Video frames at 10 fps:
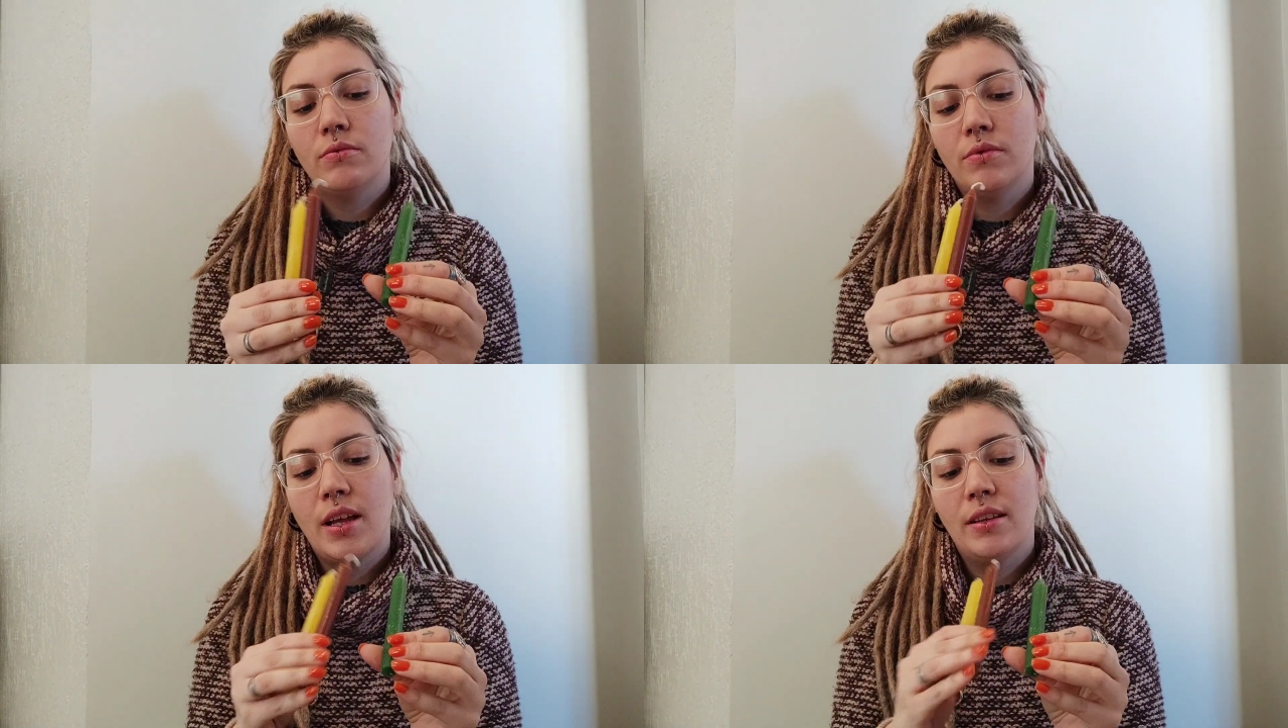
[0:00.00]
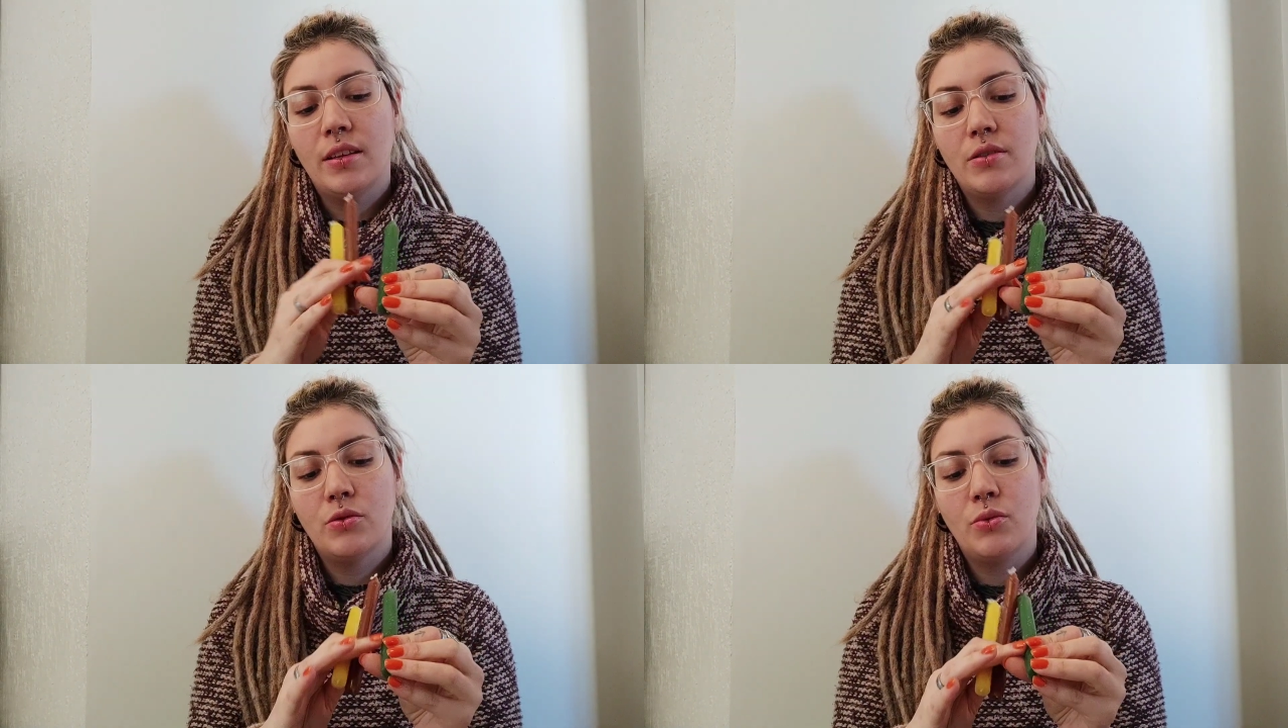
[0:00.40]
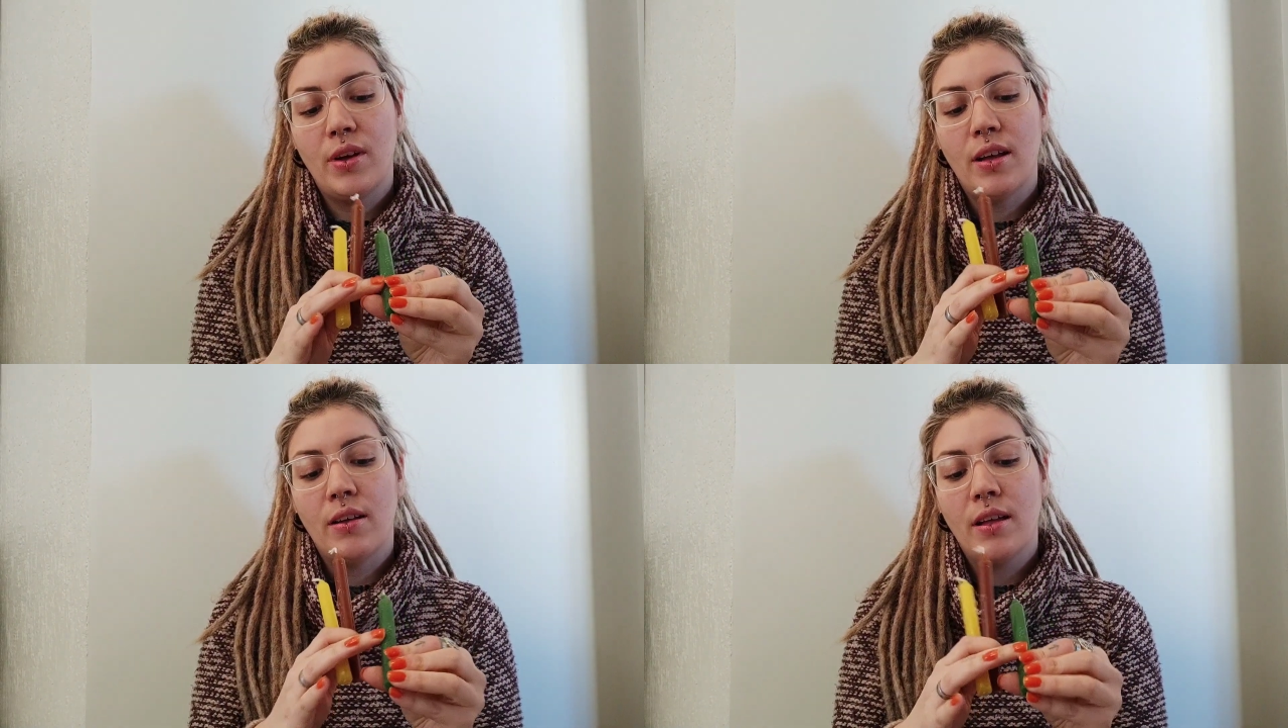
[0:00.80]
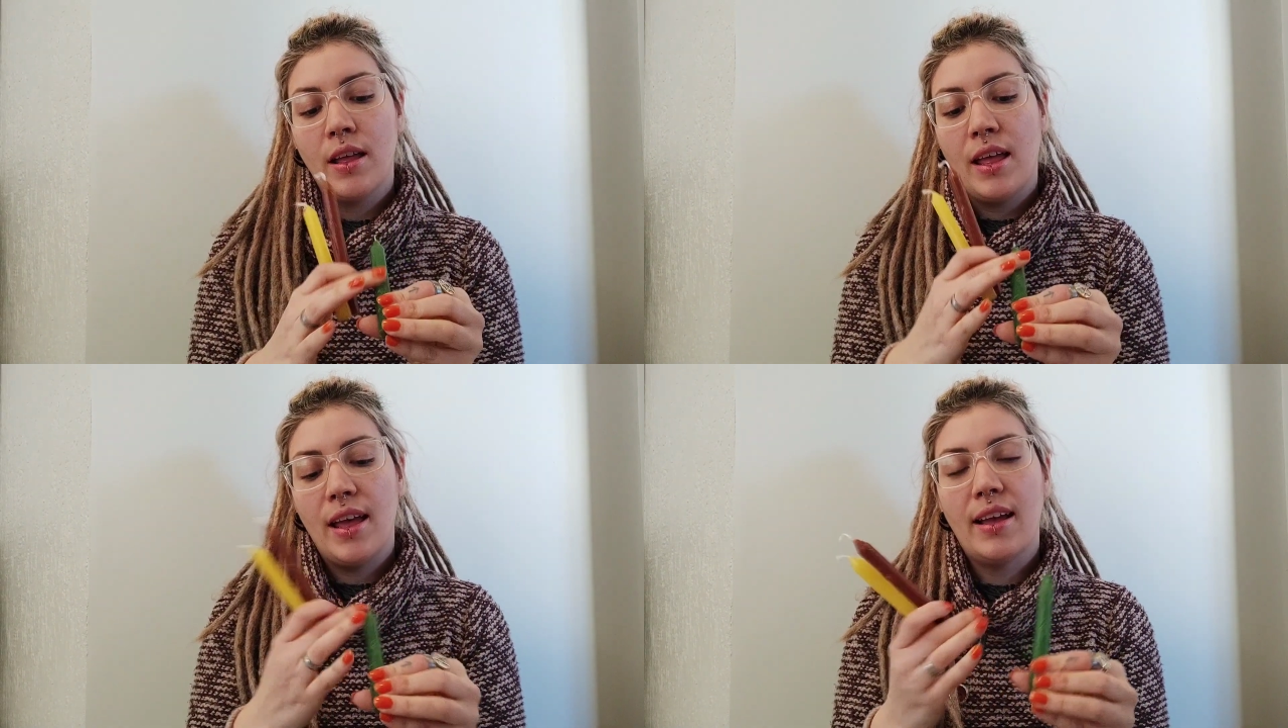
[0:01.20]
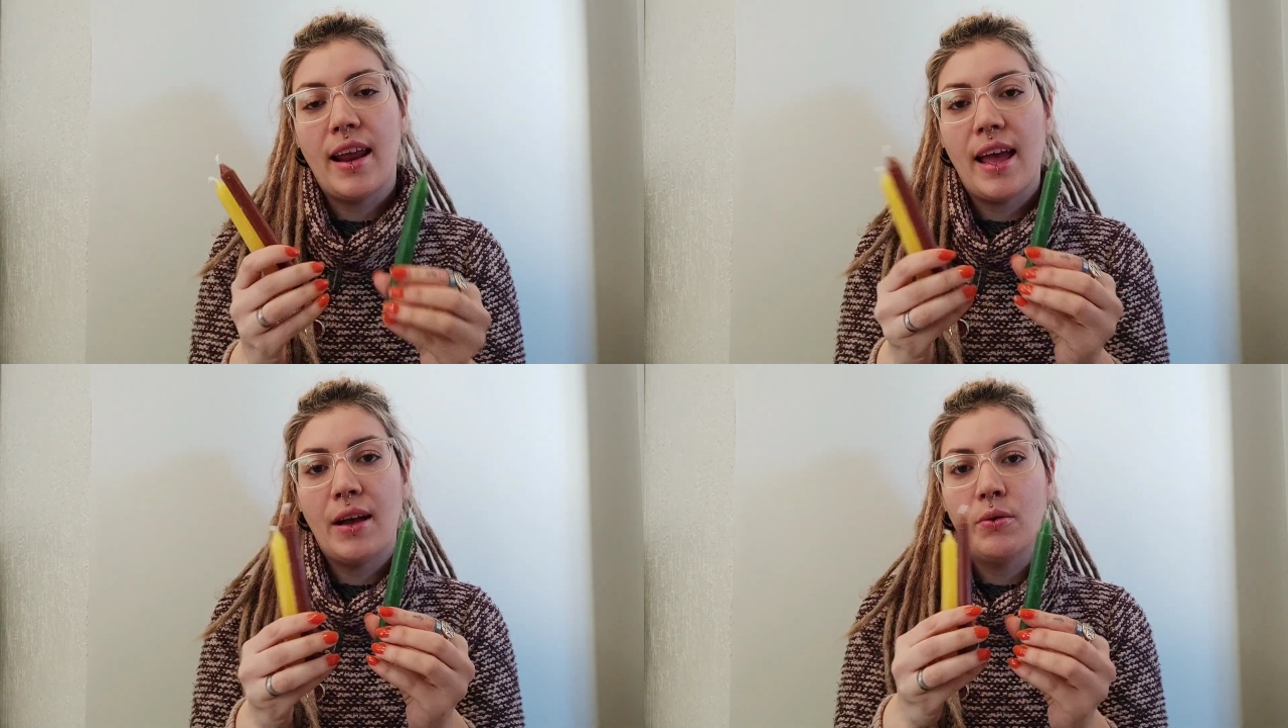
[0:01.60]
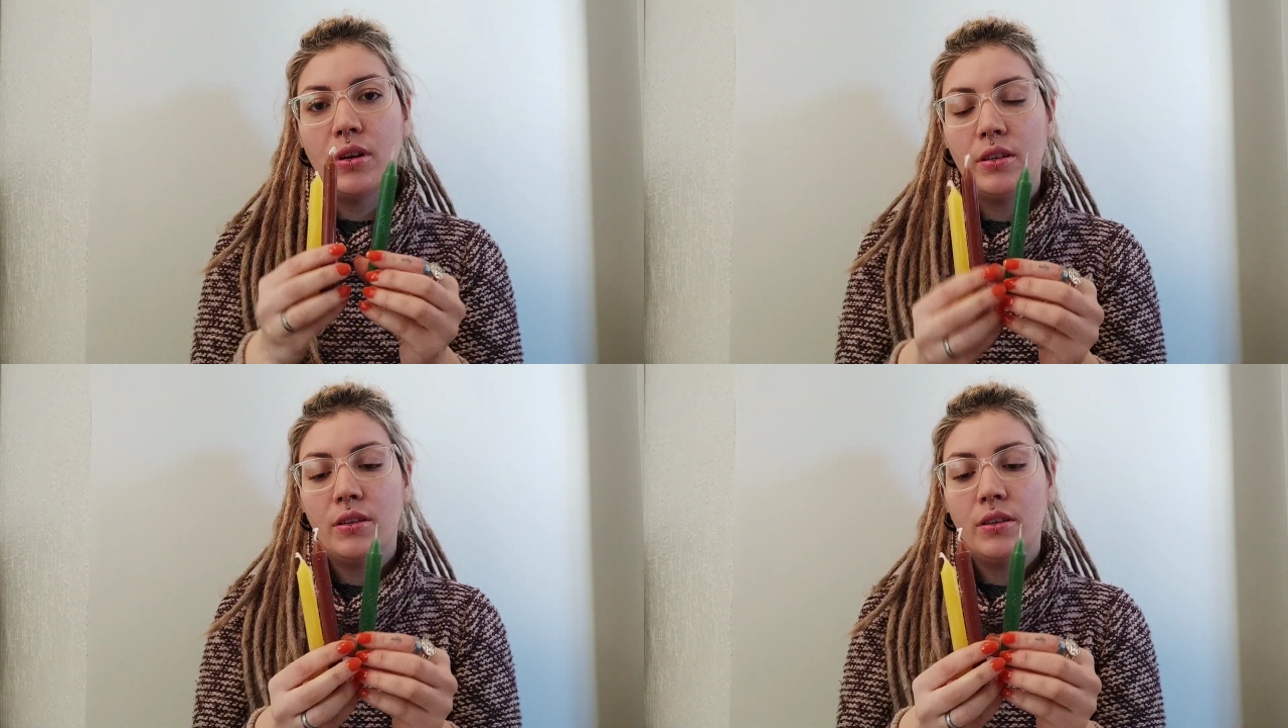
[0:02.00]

né, da sua egrégora,